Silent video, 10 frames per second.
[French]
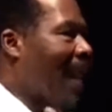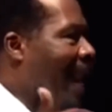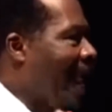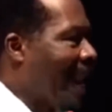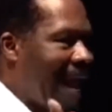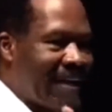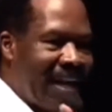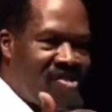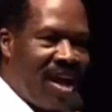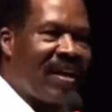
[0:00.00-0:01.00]
dans la langue
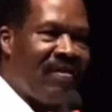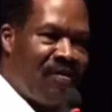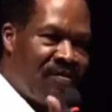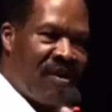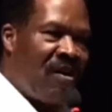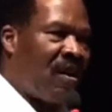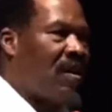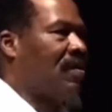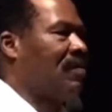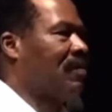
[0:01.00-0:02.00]
des gens qui vous
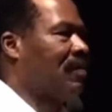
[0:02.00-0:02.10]
violent.